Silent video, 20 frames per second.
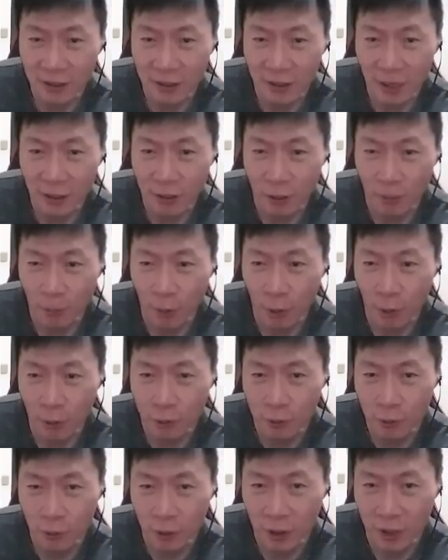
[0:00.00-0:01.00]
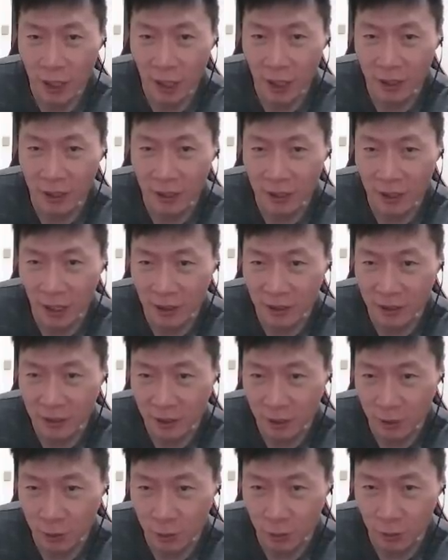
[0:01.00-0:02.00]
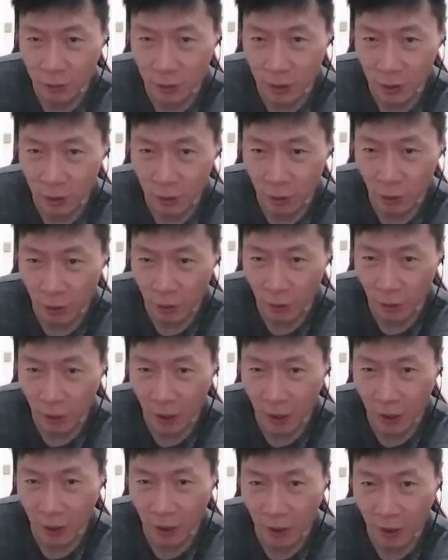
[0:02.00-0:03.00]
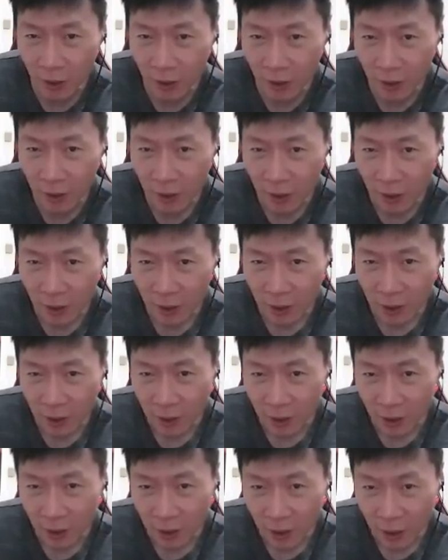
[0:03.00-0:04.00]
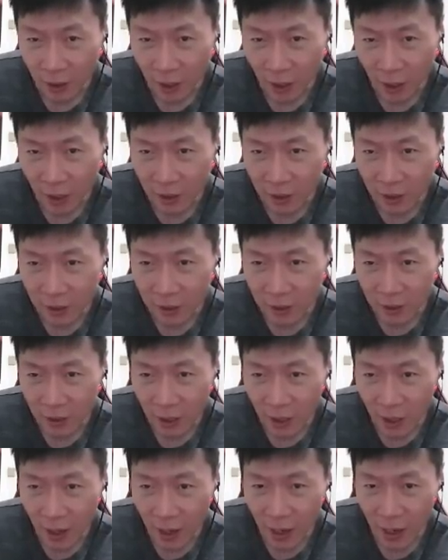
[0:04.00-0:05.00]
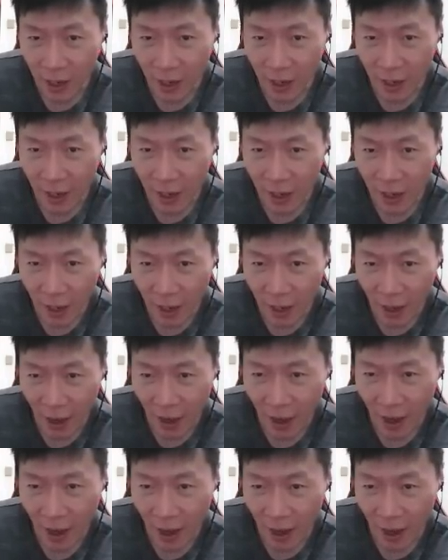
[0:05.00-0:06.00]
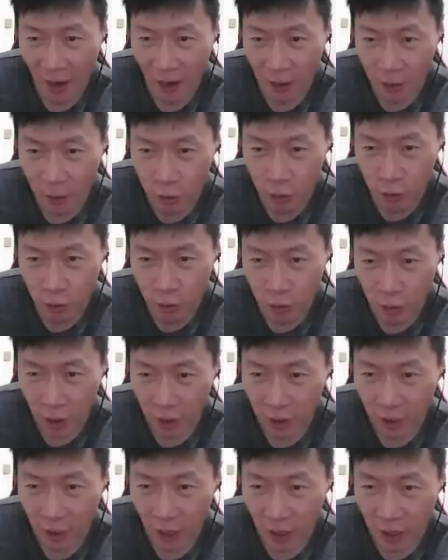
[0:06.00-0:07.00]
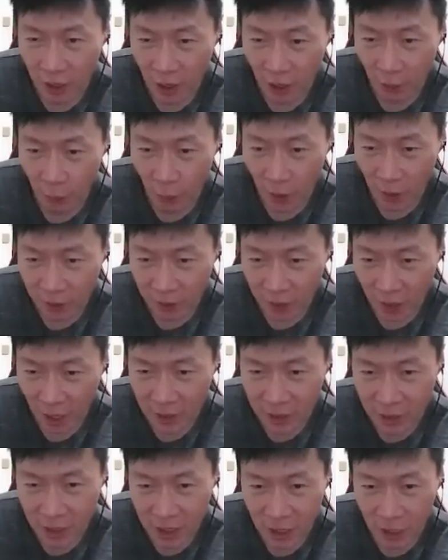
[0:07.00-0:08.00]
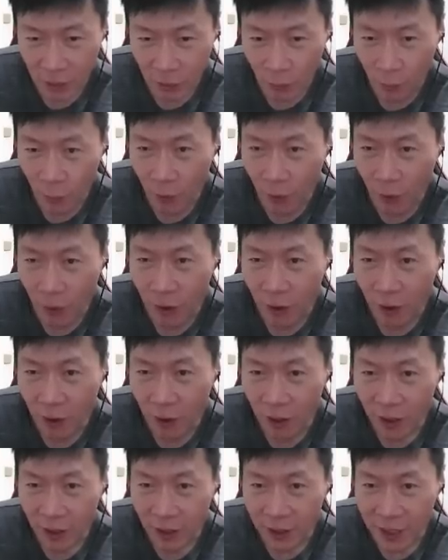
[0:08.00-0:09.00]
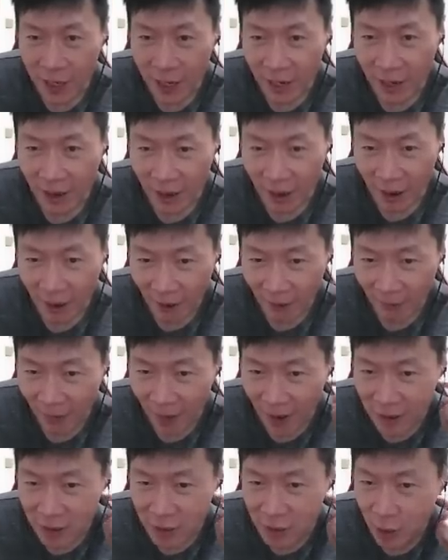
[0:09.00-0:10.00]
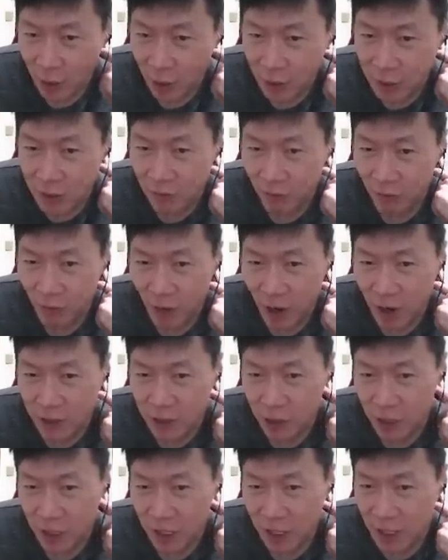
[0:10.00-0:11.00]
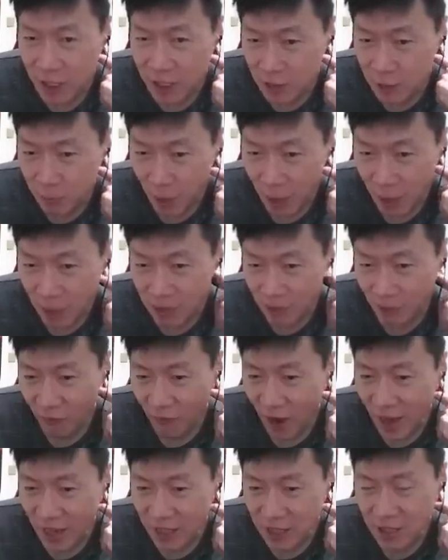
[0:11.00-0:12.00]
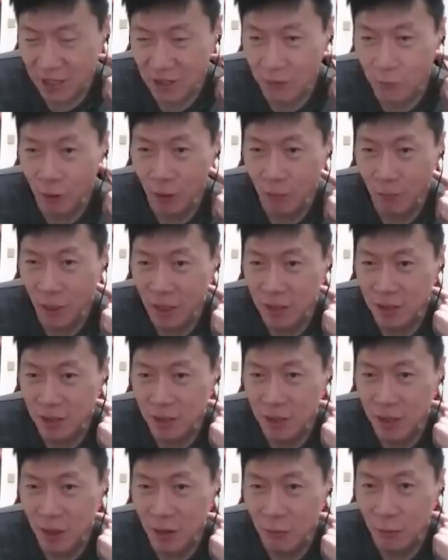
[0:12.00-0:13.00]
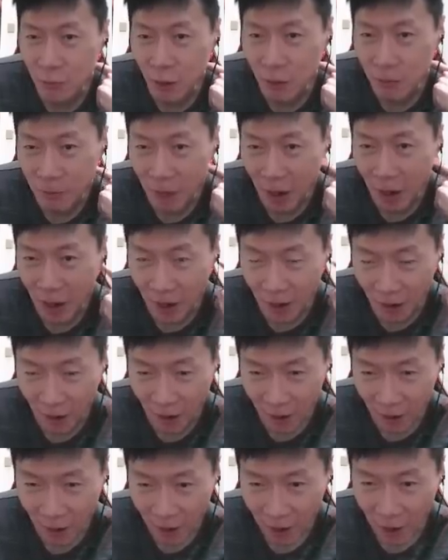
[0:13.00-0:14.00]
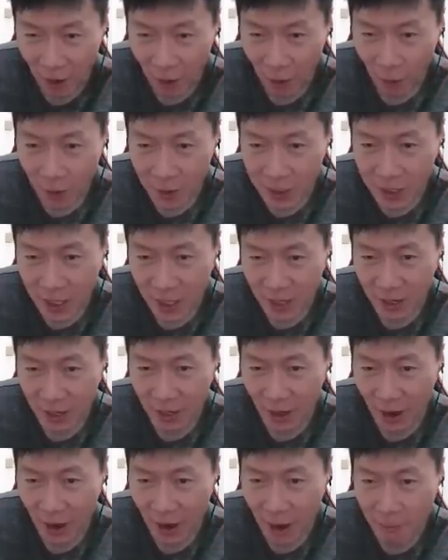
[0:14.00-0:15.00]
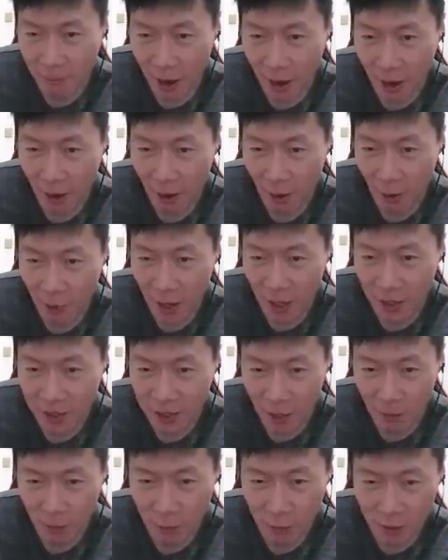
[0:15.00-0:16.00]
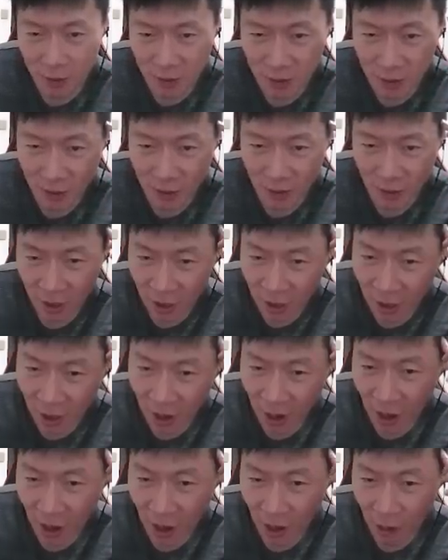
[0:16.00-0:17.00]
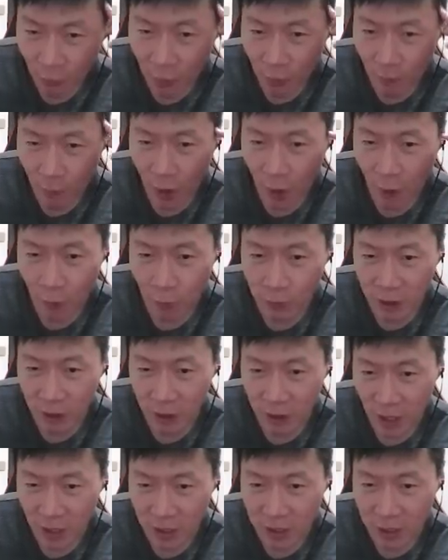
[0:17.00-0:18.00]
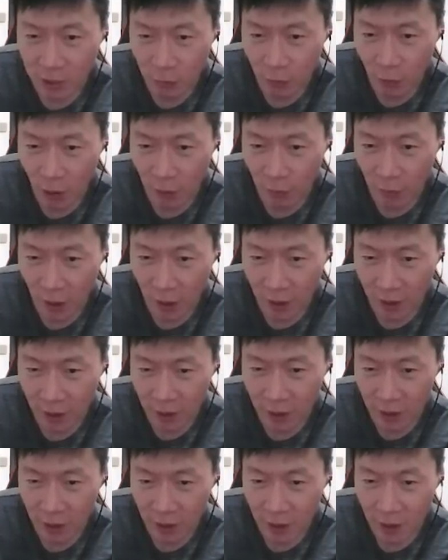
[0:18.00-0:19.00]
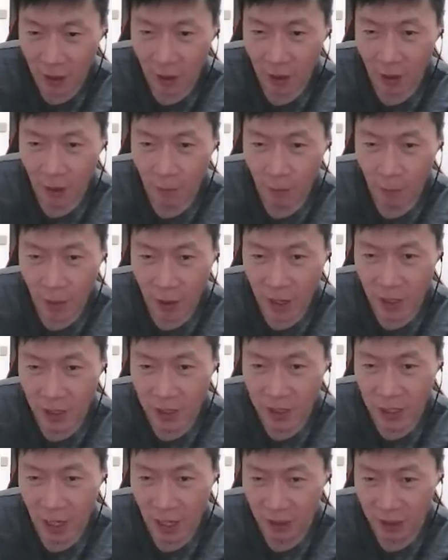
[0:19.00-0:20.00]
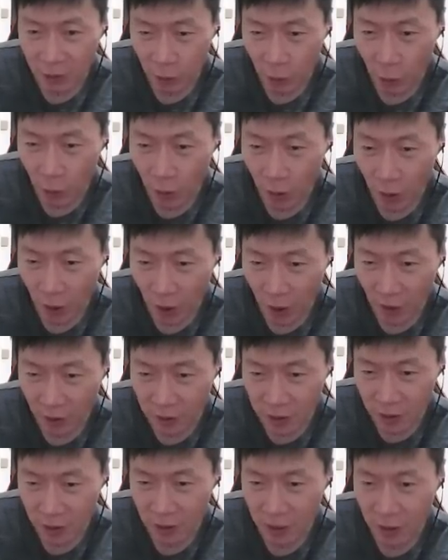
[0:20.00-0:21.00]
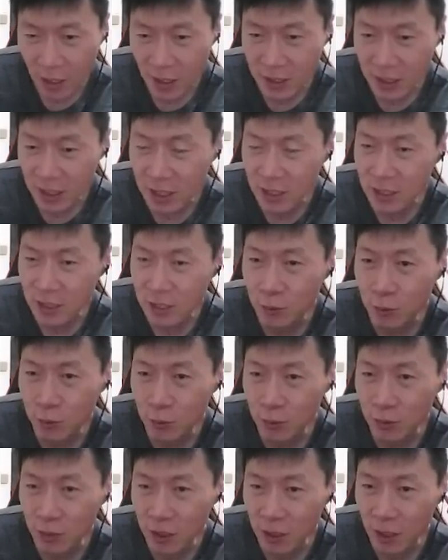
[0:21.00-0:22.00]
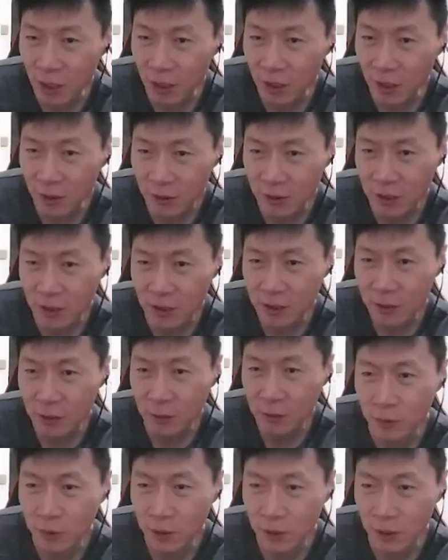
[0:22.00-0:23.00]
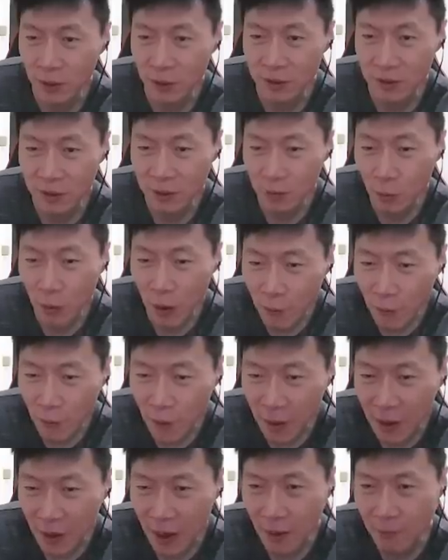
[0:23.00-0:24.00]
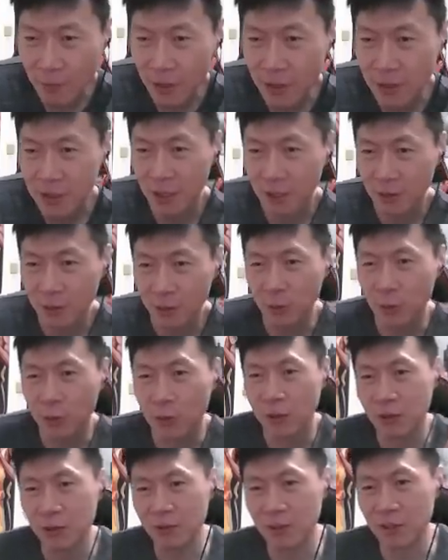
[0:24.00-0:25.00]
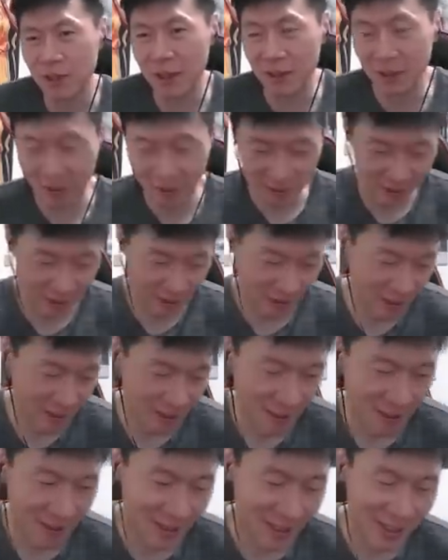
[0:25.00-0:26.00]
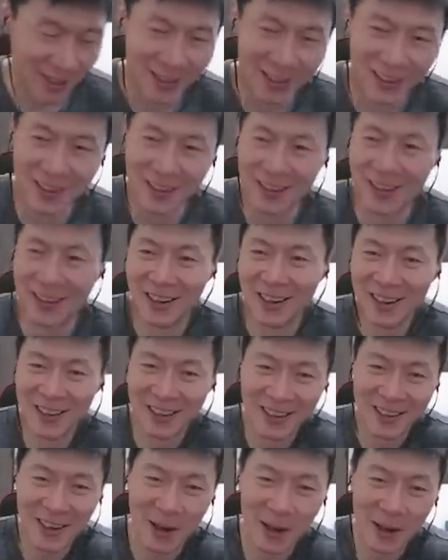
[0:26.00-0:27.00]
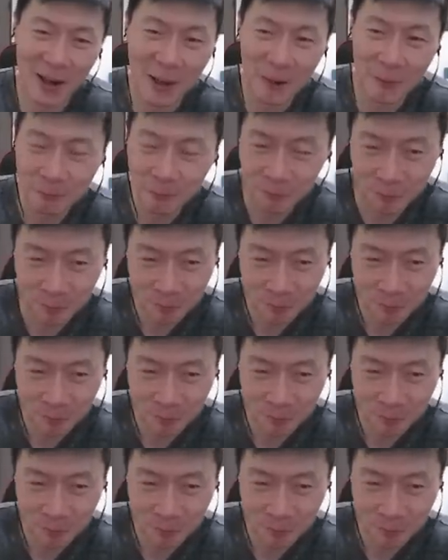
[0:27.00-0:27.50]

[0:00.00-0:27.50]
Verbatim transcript: 他就抛出了他跟他的这个助理的对话啊，哎哎哈哈，刚刚王丹亲我，天啊，好害羞，是 French kiss 吗？是发式吻吗？是深吻吗？啊，我现在很害怕好吗？才不是，哈哈，我保护你，他只是玩玩而已，别想多啊。这个是他谢信助理啊，谢信理啊，只是玩玩啦，别想多哦干，唉，好了。